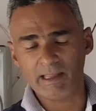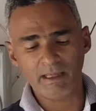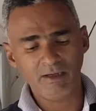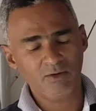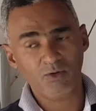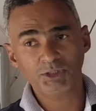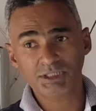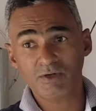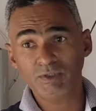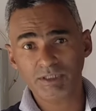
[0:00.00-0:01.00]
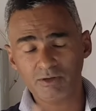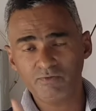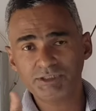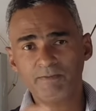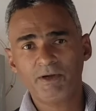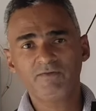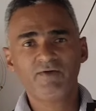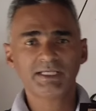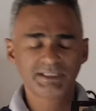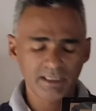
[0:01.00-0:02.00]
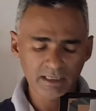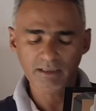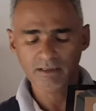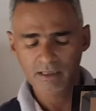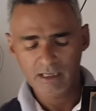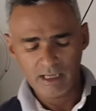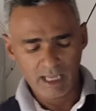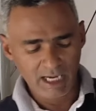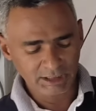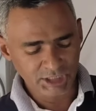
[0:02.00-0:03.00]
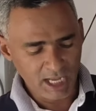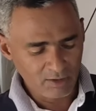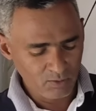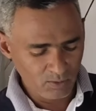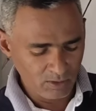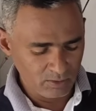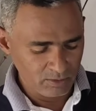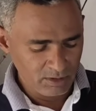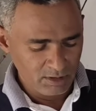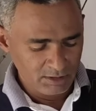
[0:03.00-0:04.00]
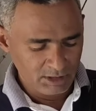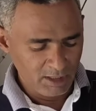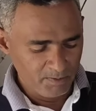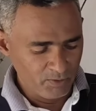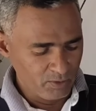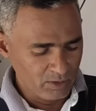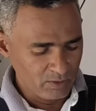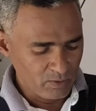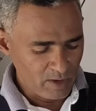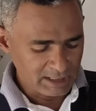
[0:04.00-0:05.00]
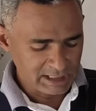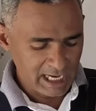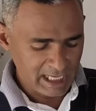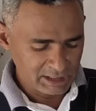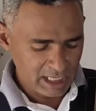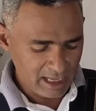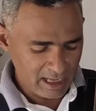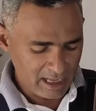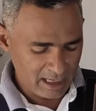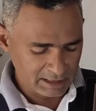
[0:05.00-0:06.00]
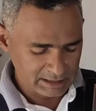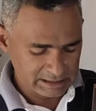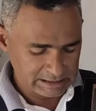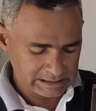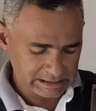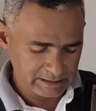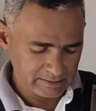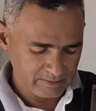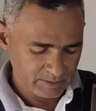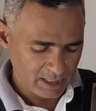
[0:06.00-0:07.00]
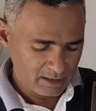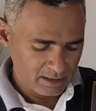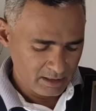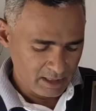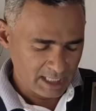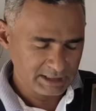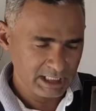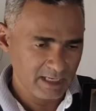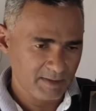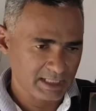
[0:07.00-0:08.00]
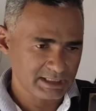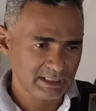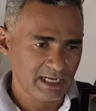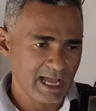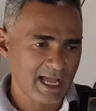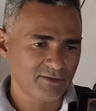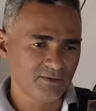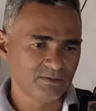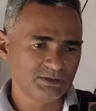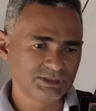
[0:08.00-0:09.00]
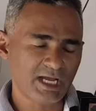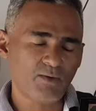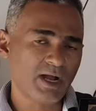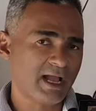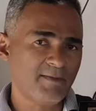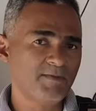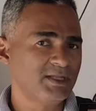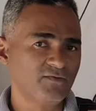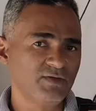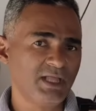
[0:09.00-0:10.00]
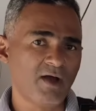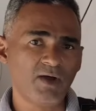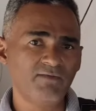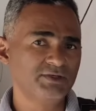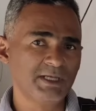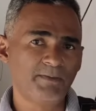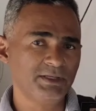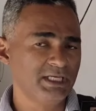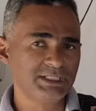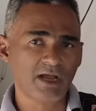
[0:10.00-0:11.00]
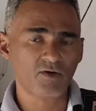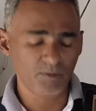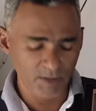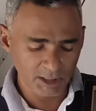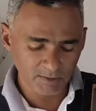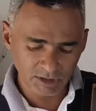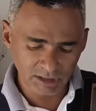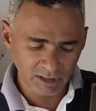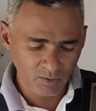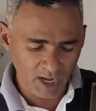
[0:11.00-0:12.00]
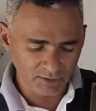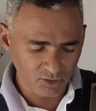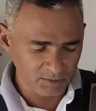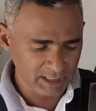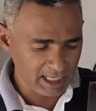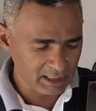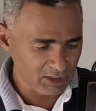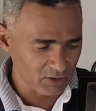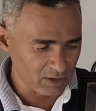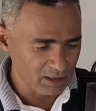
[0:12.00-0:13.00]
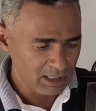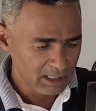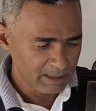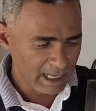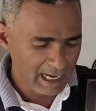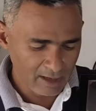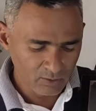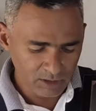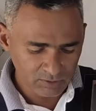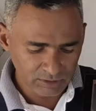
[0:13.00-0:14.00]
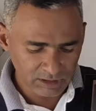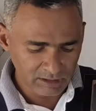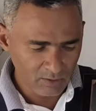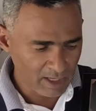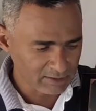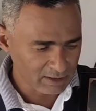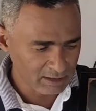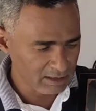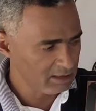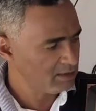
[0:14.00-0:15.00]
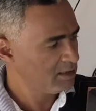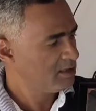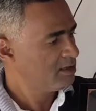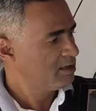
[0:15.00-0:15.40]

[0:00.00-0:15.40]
lá, né? Ou, ou então você pode fazer ela já com tipo as lajes, as, a cerâmica assim de lado, já um acabamento final. Aí você pode deixar com o mesmo 34 como tá aqui, ó. Na largura com 34 aqui